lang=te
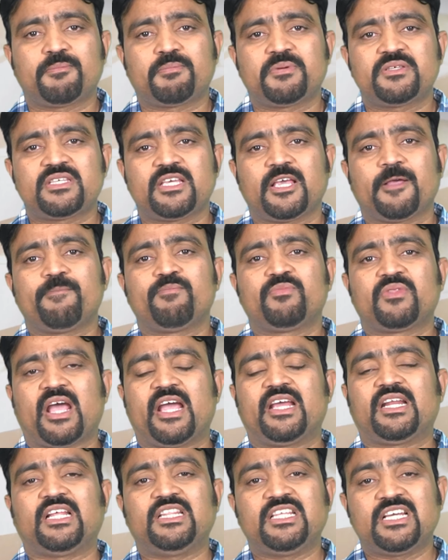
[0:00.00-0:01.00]
చెప్పేసి
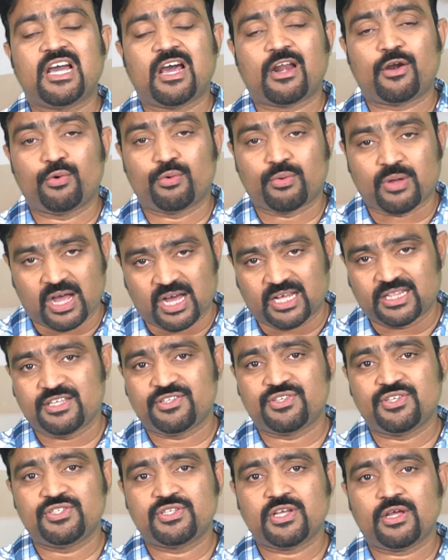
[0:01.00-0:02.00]
ఆయన అధికారులను
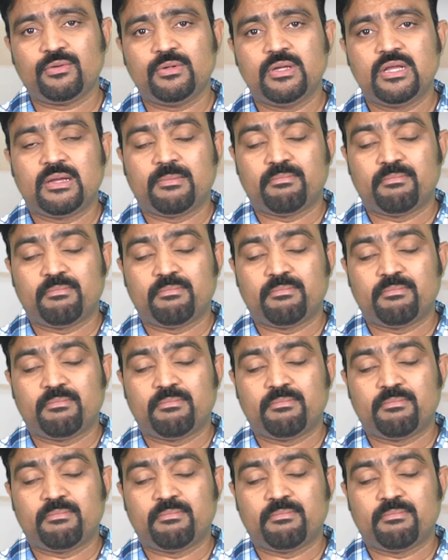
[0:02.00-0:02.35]
ఆదేశించారు